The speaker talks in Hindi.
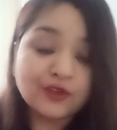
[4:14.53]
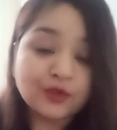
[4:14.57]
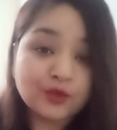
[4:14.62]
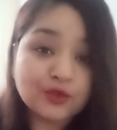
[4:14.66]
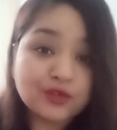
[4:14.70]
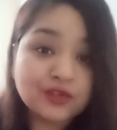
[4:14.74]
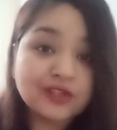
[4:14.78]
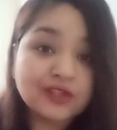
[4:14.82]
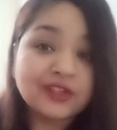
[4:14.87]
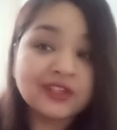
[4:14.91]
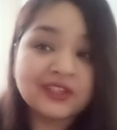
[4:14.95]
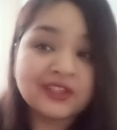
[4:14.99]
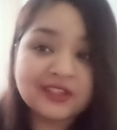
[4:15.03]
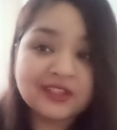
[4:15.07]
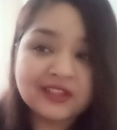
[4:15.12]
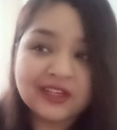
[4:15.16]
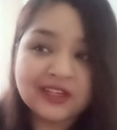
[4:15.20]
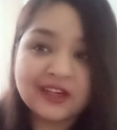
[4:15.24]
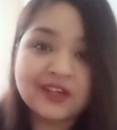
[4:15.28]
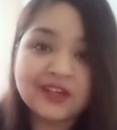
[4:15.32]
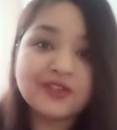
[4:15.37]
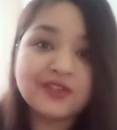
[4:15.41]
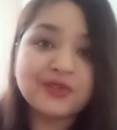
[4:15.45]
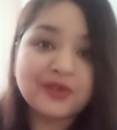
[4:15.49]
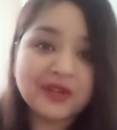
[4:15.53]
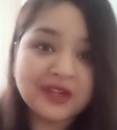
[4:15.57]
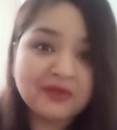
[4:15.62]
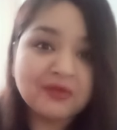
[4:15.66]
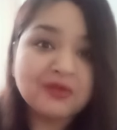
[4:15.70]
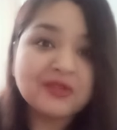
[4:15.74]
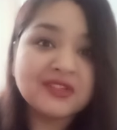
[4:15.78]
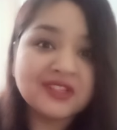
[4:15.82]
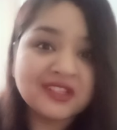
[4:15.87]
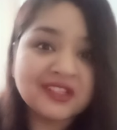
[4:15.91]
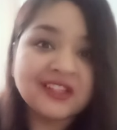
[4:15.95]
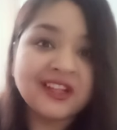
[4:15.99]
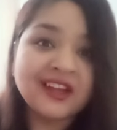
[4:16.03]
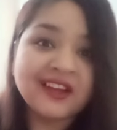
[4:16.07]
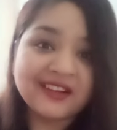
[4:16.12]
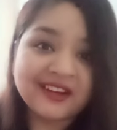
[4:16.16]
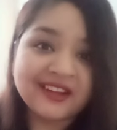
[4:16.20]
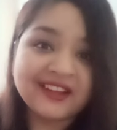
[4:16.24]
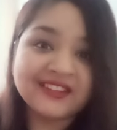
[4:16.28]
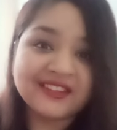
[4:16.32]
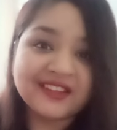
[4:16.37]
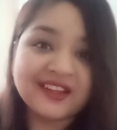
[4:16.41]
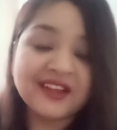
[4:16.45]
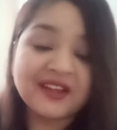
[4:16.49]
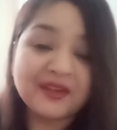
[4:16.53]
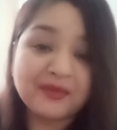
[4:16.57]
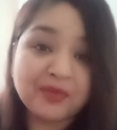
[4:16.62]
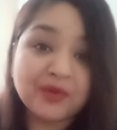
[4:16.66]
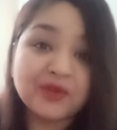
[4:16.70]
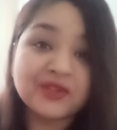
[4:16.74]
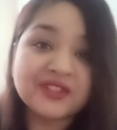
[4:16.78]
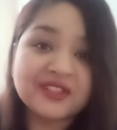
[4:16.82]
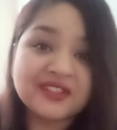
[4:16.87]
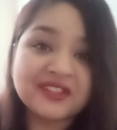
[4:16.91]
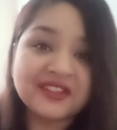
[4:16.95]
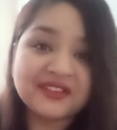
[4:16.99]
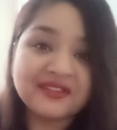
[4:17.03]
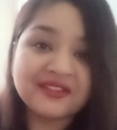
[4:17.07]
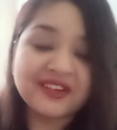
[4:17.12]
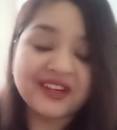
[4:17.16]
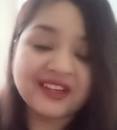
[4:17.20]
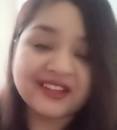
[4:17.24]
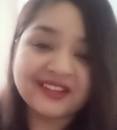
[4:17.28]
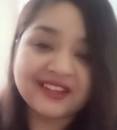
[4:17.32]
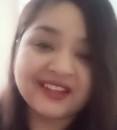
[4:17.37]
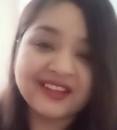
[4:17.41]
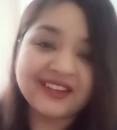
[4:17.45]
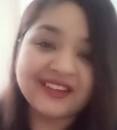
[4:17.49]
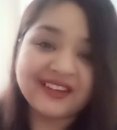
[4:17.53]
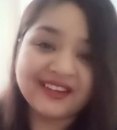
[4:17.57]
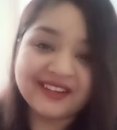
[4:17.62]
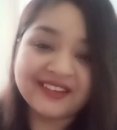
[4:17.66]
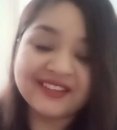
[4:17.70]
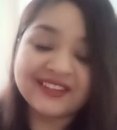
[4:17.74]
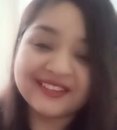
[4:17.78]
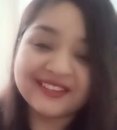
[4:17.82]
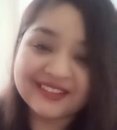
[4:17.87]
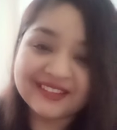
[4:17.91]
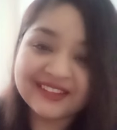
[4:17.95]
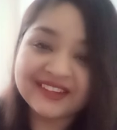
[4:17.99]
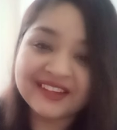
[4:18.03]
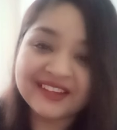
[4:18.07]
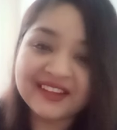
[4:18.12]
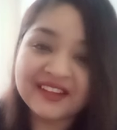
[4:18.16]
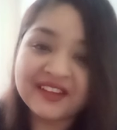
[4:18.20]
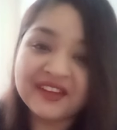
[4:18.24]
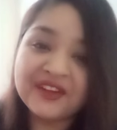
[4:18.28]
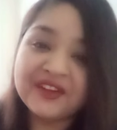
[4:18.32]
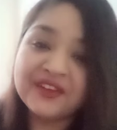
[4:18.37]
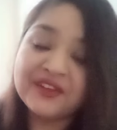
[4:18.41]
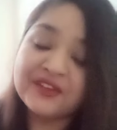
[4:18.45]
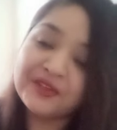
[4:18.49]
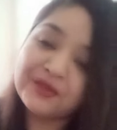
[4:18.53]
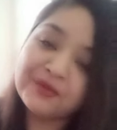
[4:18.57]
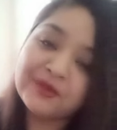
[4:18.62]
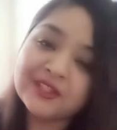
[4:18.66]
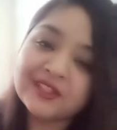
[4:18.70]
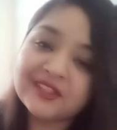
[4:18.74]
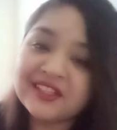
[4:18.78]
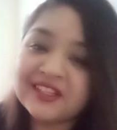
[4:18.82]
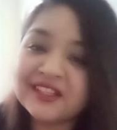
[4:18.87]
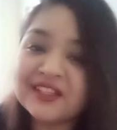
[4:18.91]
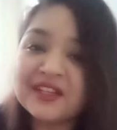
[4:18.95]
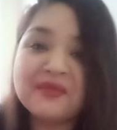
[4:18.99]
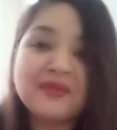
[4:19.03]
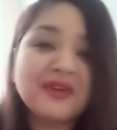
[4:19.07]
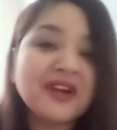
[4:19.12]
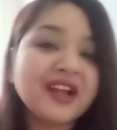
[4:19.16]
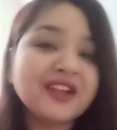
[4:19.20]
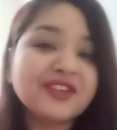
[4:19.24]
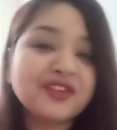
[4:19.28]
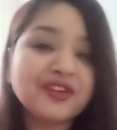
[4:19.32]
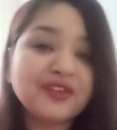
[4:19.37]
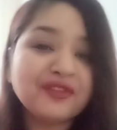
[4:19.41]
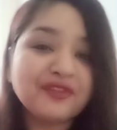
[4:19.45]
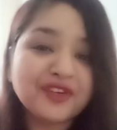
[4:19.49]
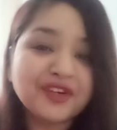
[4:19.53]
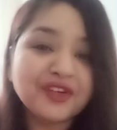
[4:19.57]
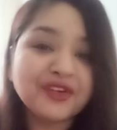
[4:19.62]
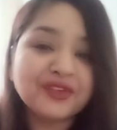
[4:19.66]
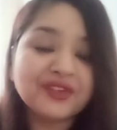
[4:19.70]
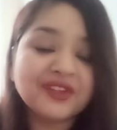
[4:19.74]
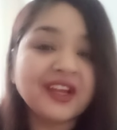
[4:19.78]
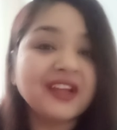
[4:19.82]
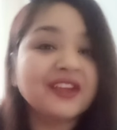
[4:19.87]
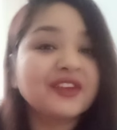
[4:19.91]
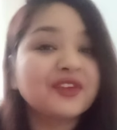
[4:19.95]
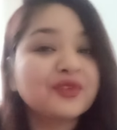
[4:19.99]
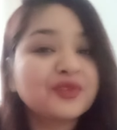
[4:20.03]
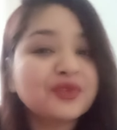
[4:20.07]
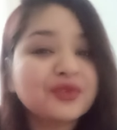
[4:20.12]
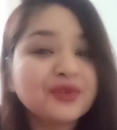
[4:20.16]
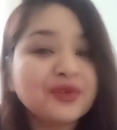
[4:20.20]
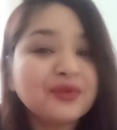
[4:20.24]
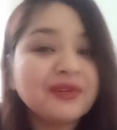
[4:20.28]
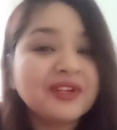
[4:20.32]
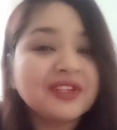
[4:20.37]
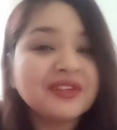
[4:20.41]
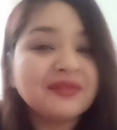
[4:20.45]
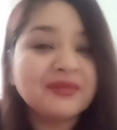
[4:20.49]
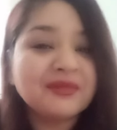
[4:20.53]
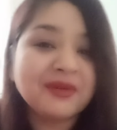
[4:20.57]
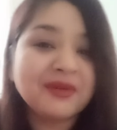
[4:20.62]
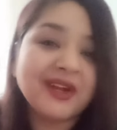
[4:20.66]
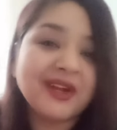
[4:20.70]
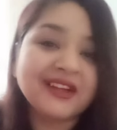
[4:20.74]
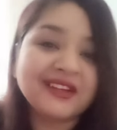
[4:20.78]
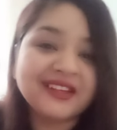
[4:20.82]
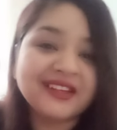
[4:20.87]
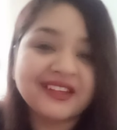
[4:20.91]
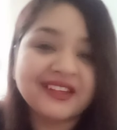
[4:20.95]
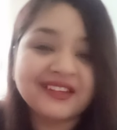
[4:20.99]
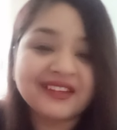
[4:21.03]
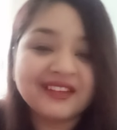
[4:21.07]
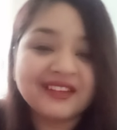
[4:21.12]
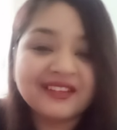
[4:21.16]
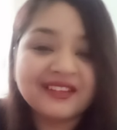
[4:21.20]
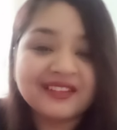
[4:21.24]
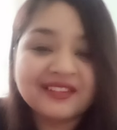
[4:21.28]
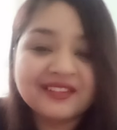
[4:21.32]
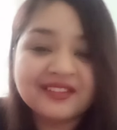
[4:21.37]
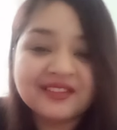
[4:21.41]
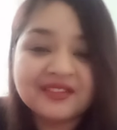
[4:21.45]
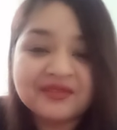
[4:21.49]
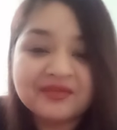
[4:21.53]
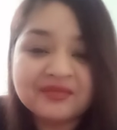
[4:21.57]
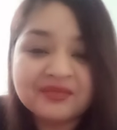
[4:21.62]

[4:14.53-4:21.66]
तो उससे घर जो है वो ज़िंदा रहता है पॉजिटिव रहता है ठीक है तो बस ये था मेरा आज का वीडियो थैंक यू सो मच बाय बाय टेक केयर